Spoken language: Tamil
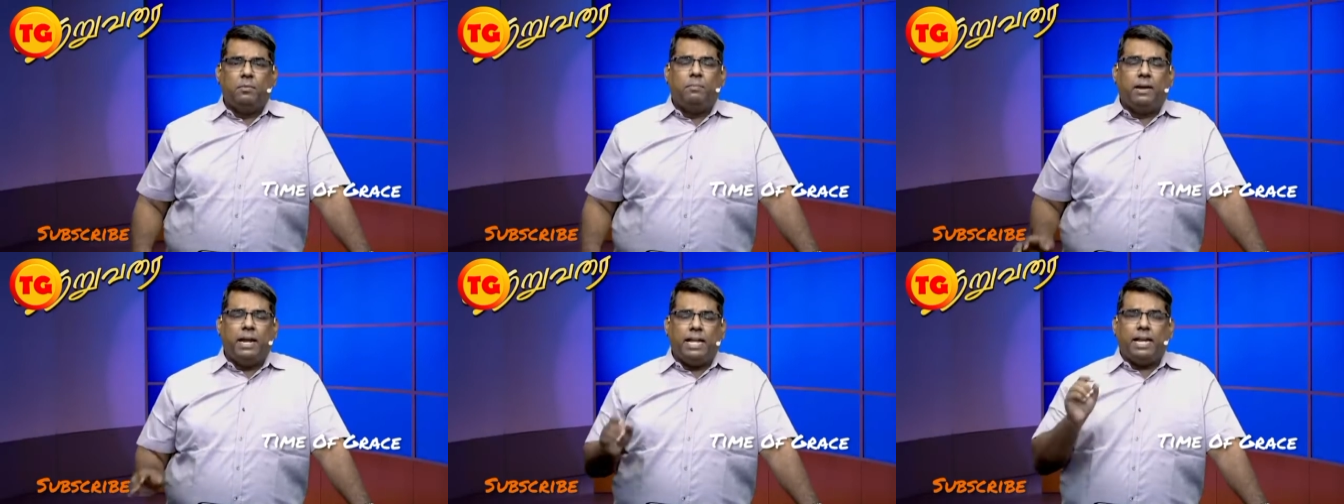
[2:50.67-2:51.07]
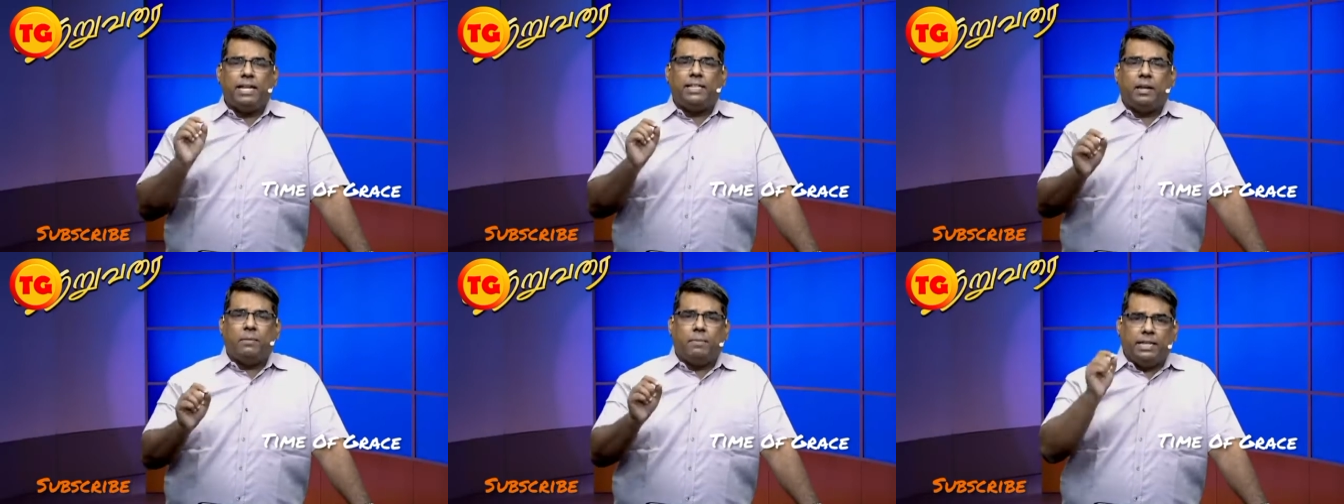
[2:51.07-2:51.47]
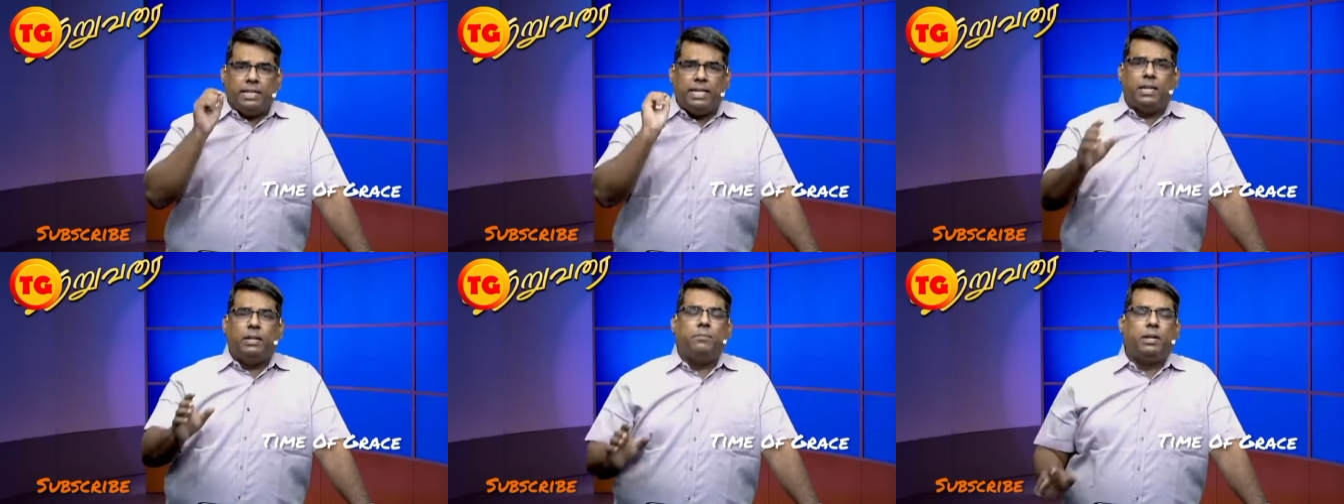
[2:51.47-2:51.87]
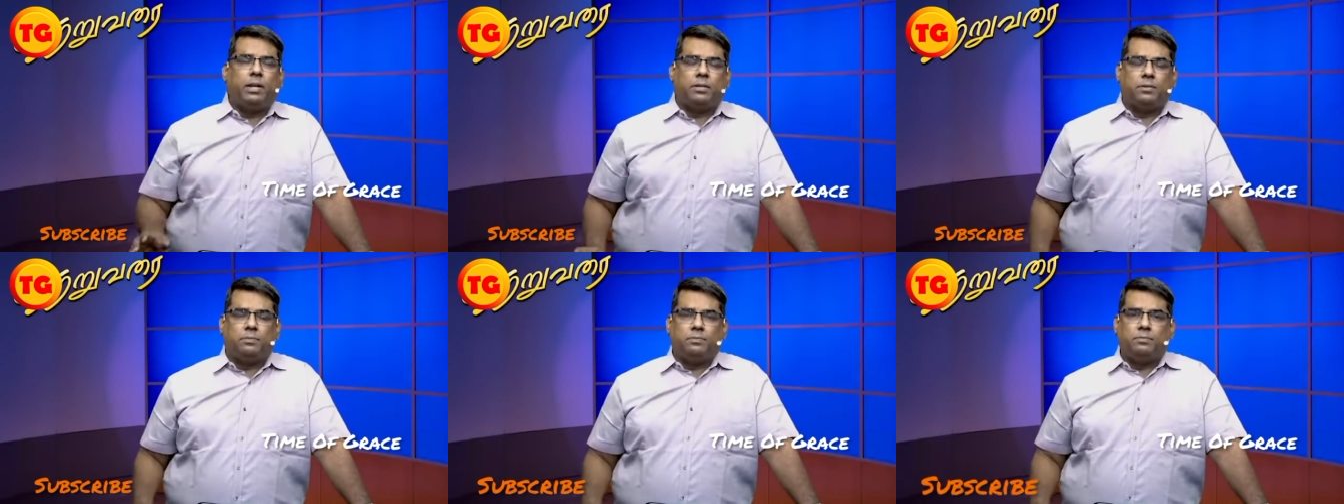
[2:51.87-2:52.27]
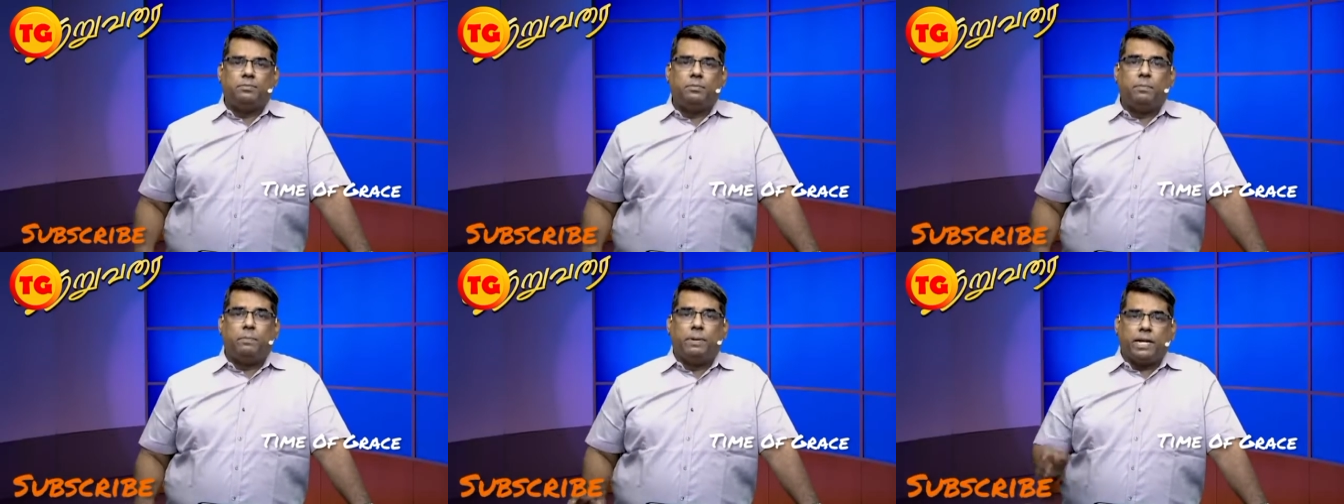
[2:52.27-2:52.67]
பிள்ளைகள் இடத்துல மதியினம் இருக்கும்
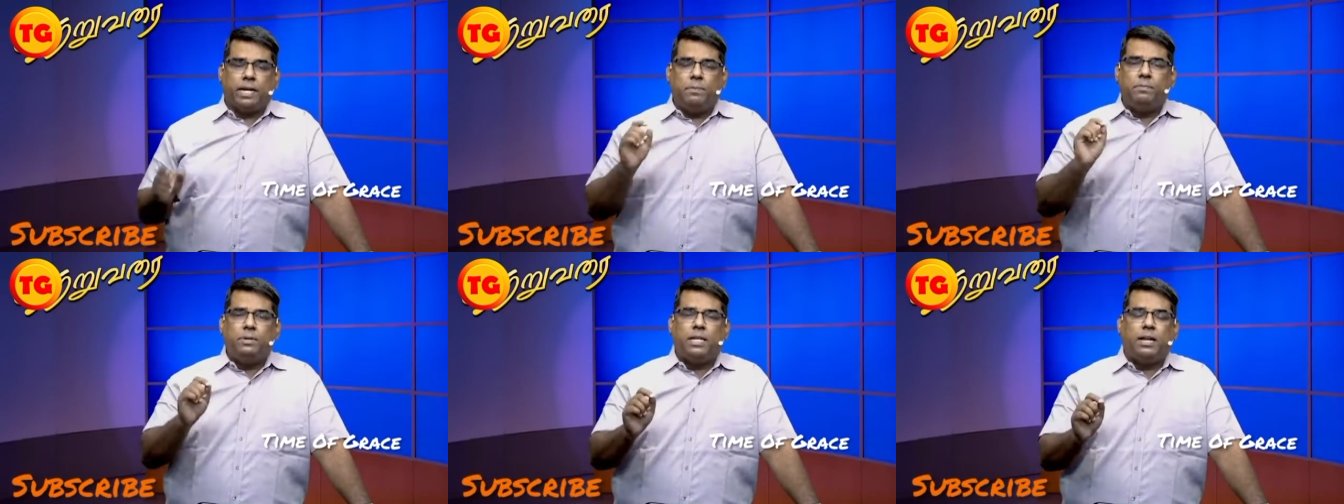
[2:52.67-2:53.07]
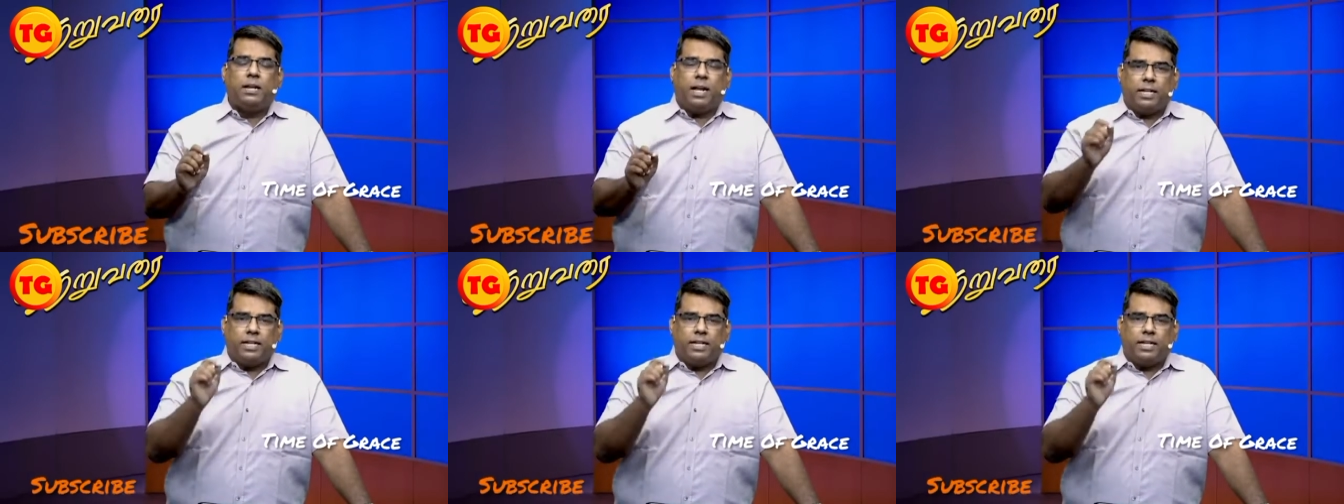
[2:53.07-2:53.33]
பிறம்பு தான்